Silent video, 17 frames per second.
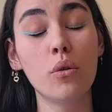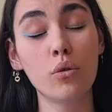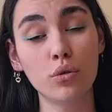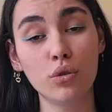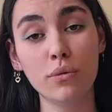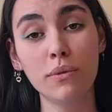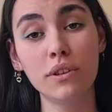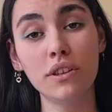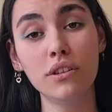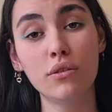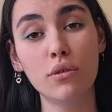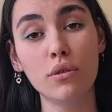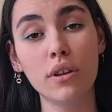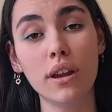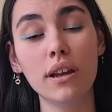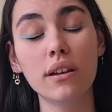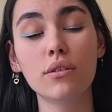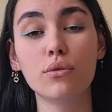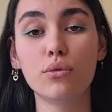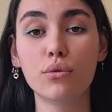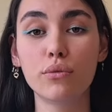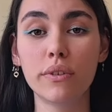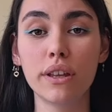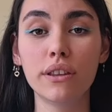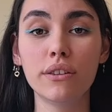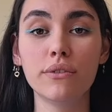Otomatik olarak
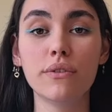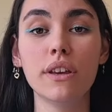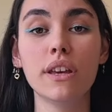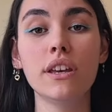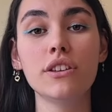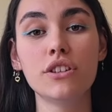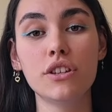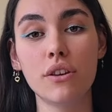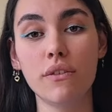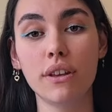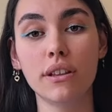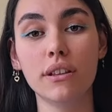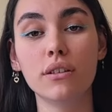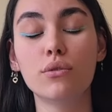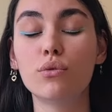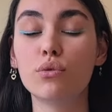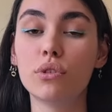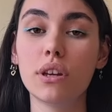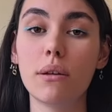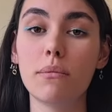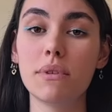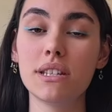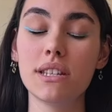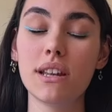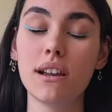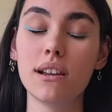kuvvet ve çeviklik
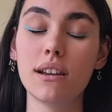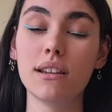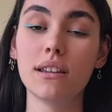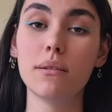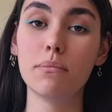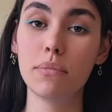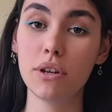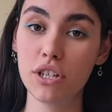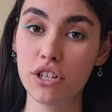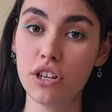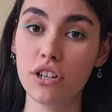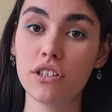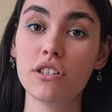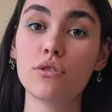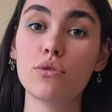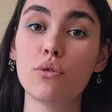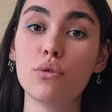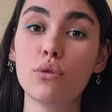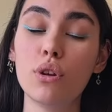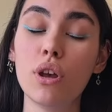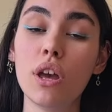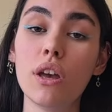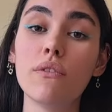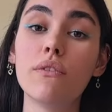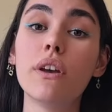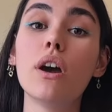kurtarma zarlarında başarısız olur
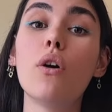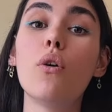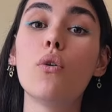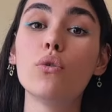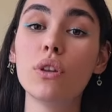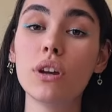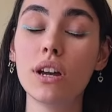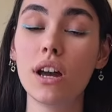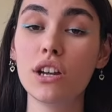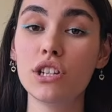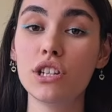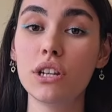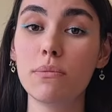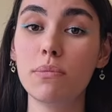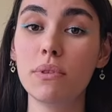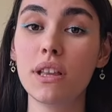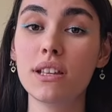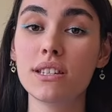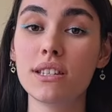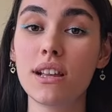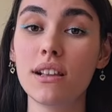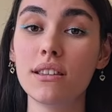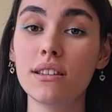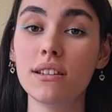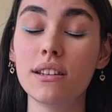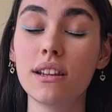ve ona karşı yapılan
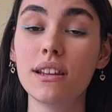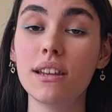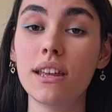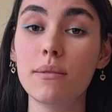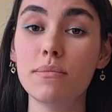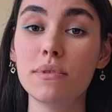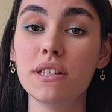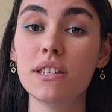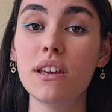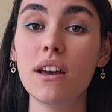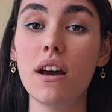saldırıların hepsi